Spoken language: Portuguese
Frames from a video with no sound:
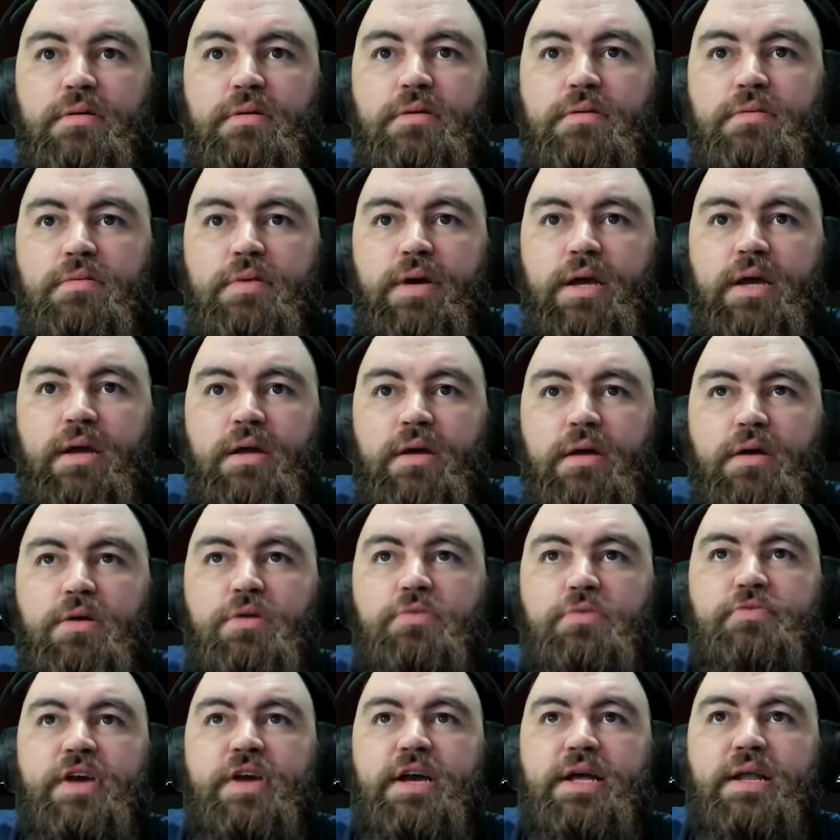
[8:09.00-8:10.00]
Ué, eu
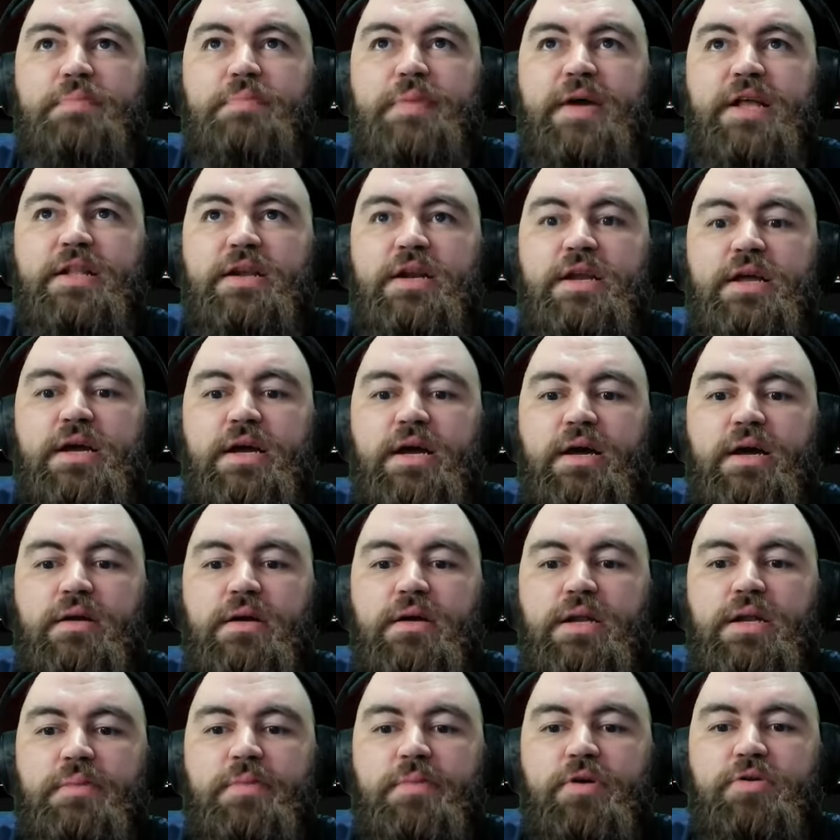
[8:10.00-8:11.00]
não vi aquela pedra ali, cara.
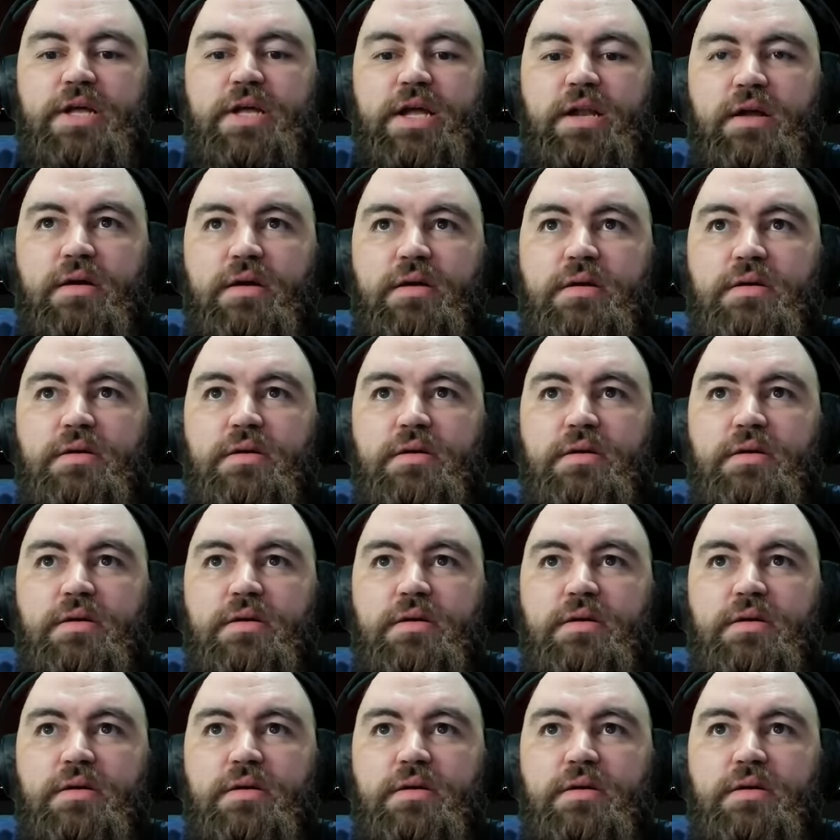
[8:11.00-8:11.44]
Aqui na mão dele, ó.